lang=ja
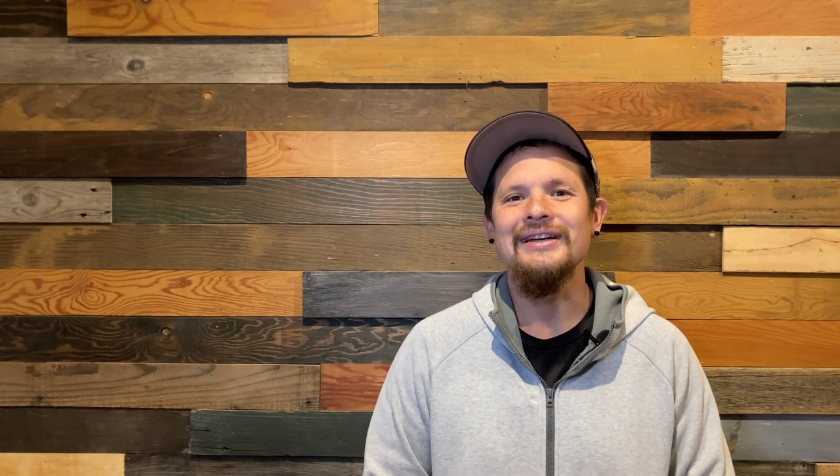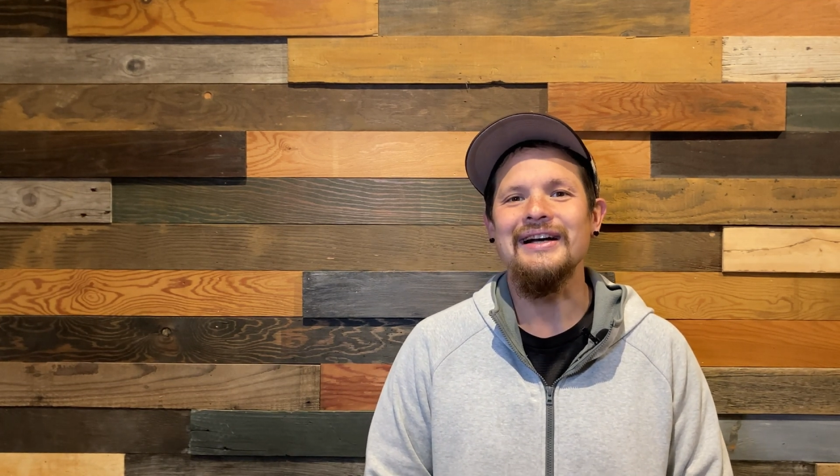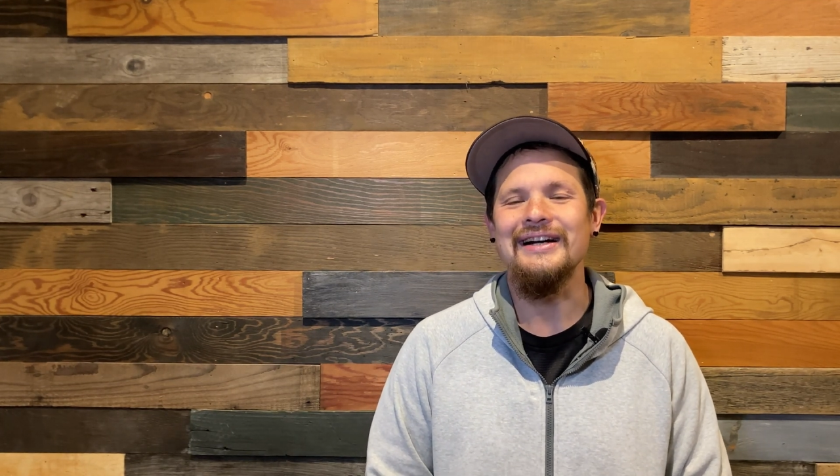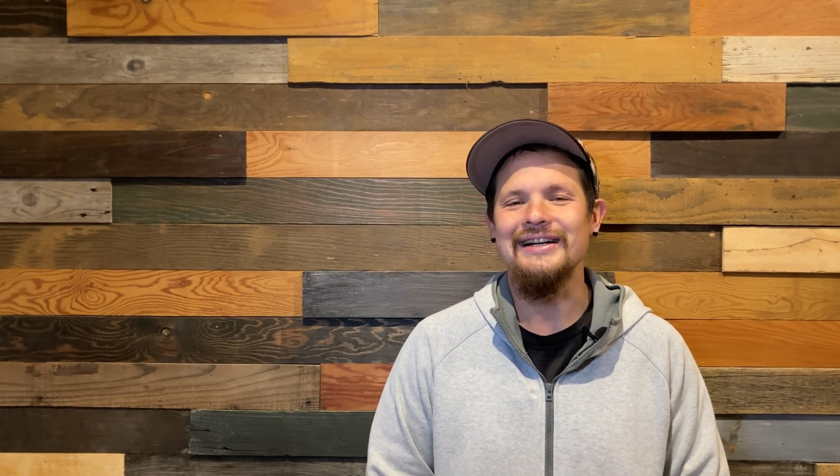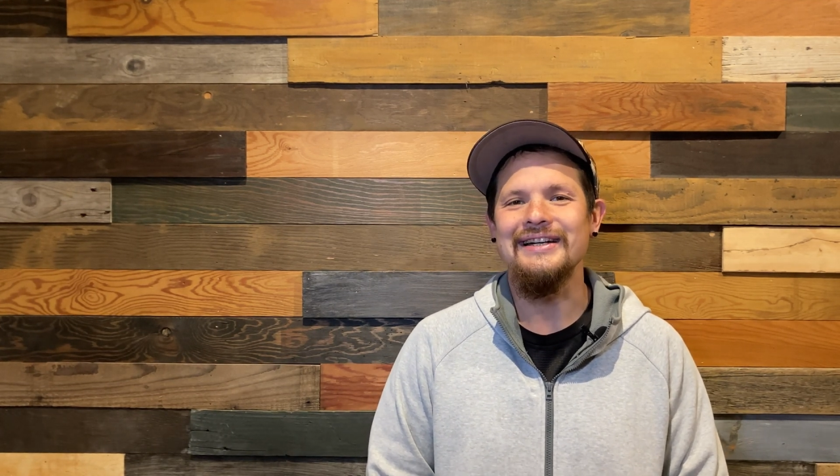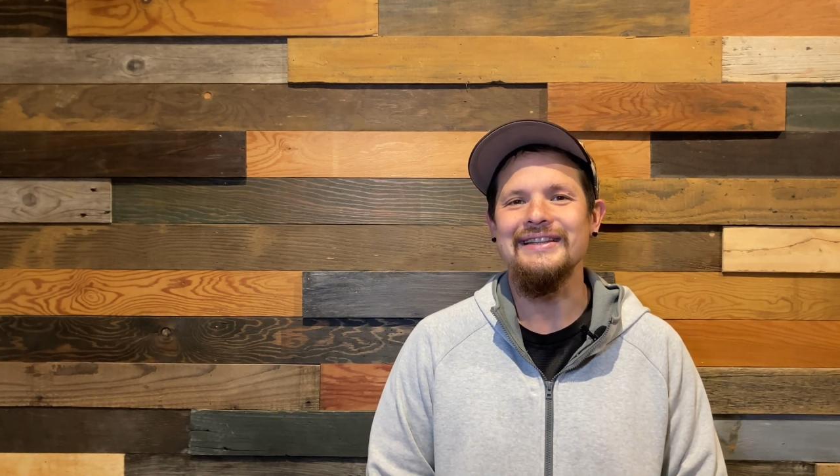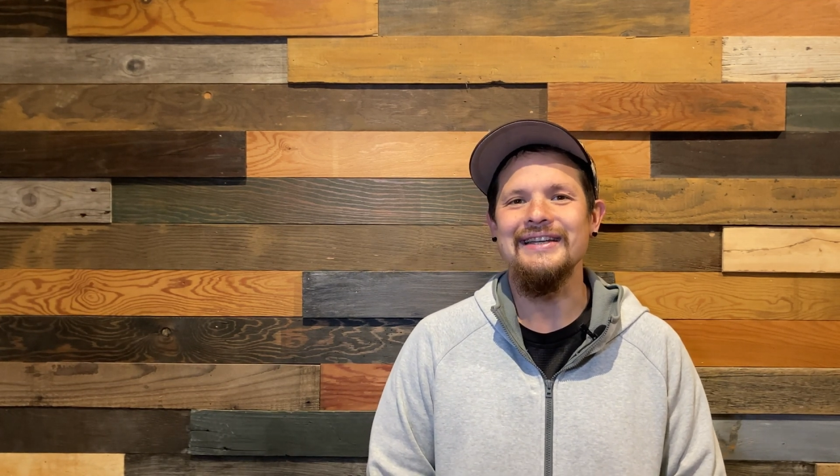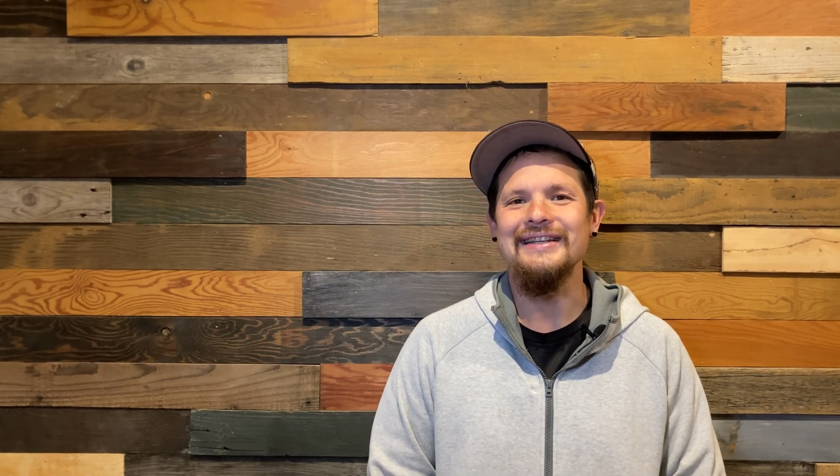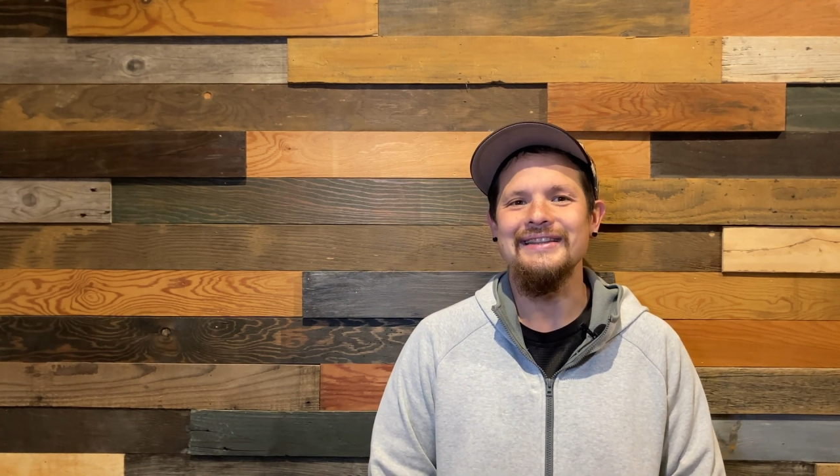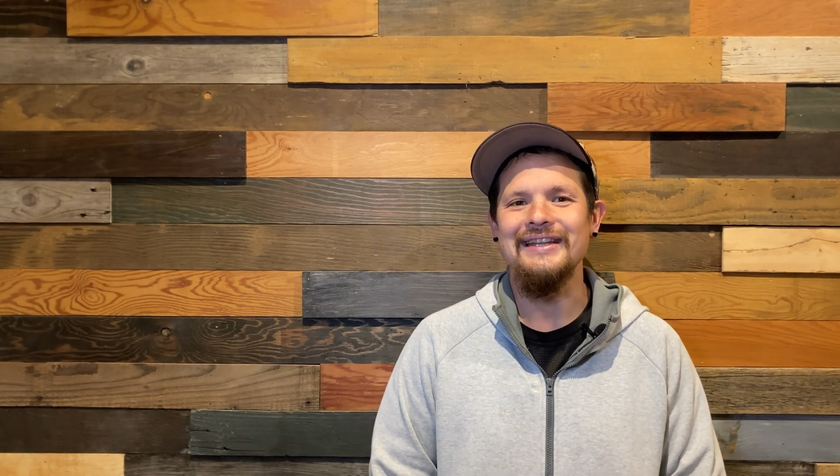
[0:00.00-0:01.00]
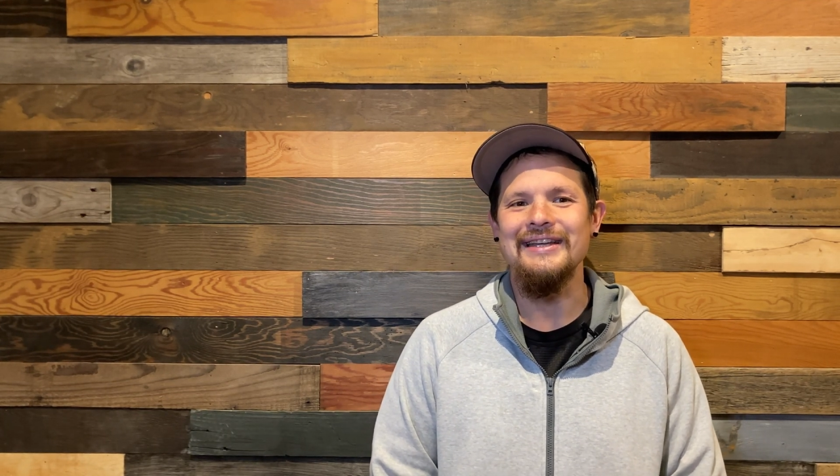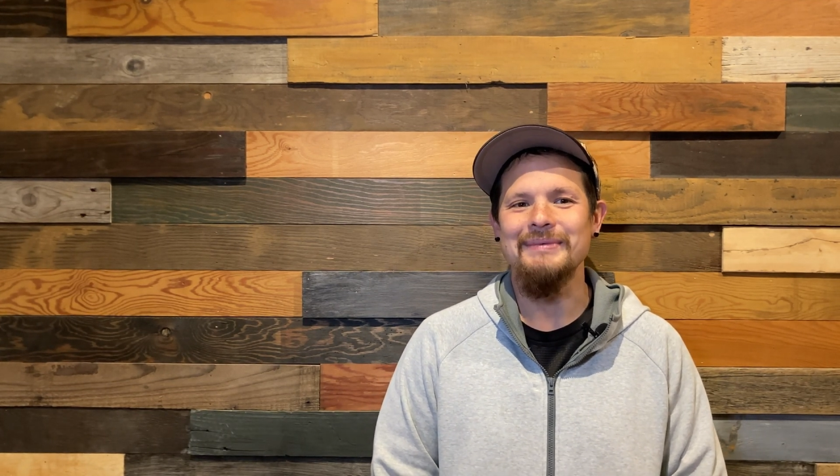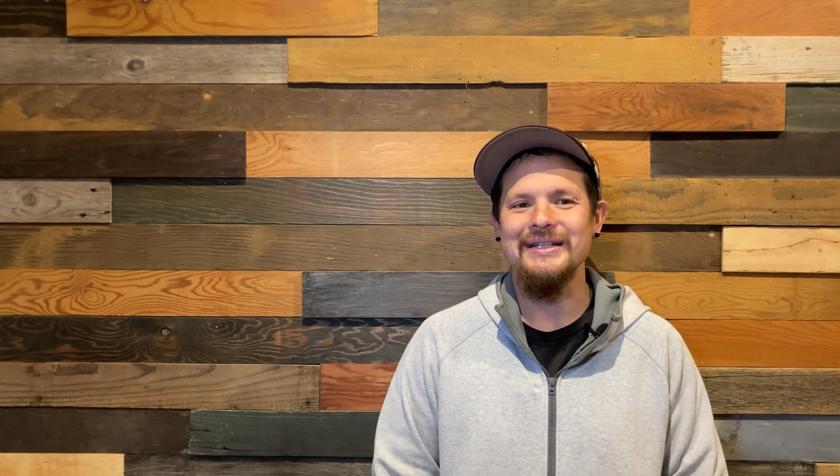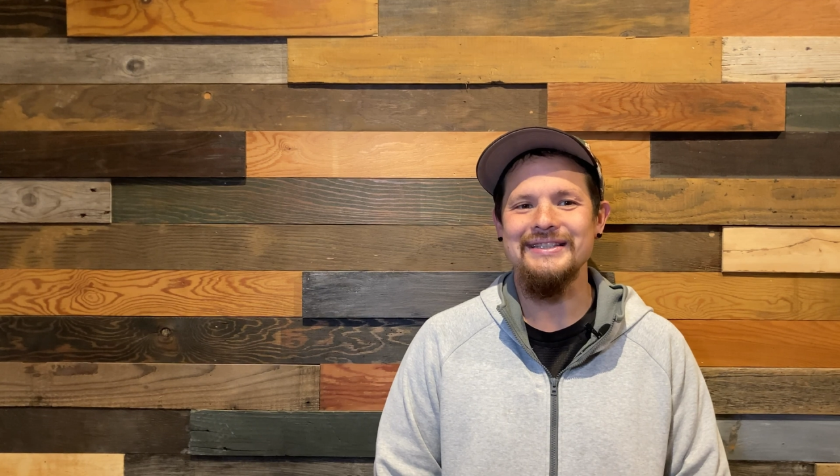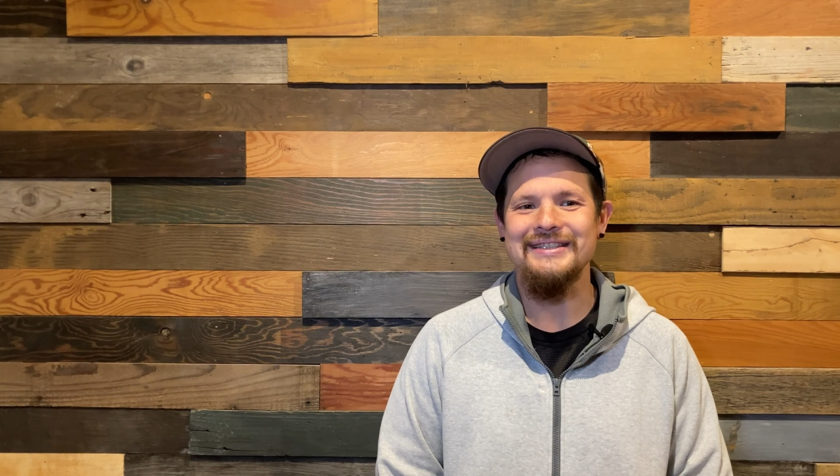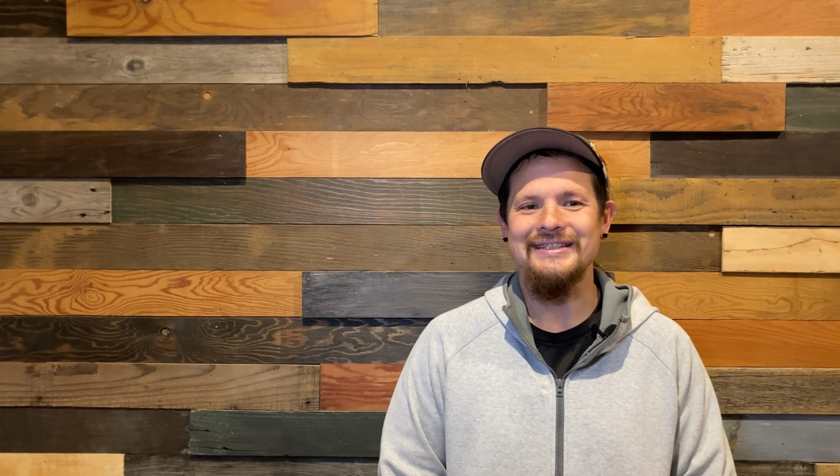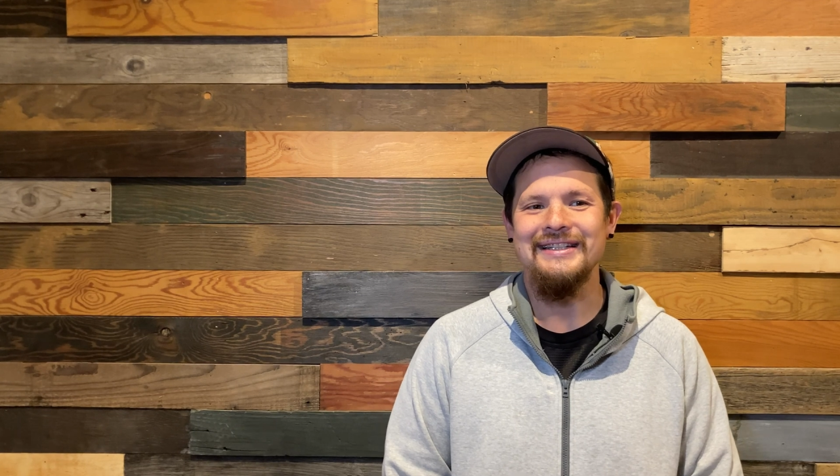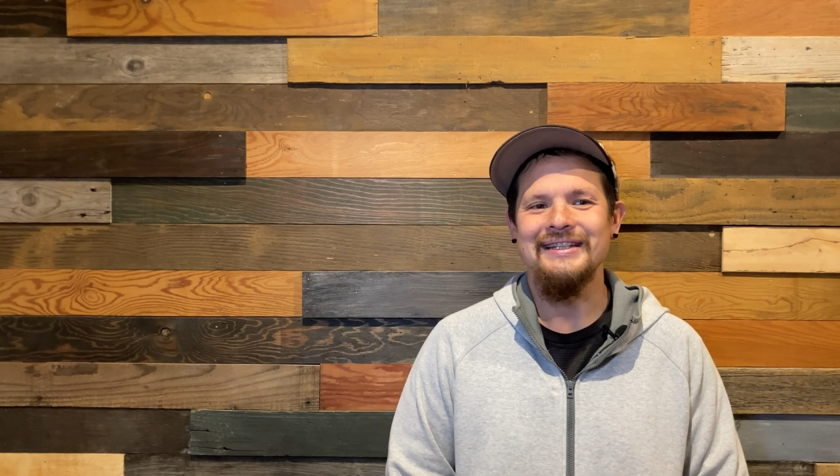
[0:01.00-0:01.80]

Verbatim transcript: 考えていっています。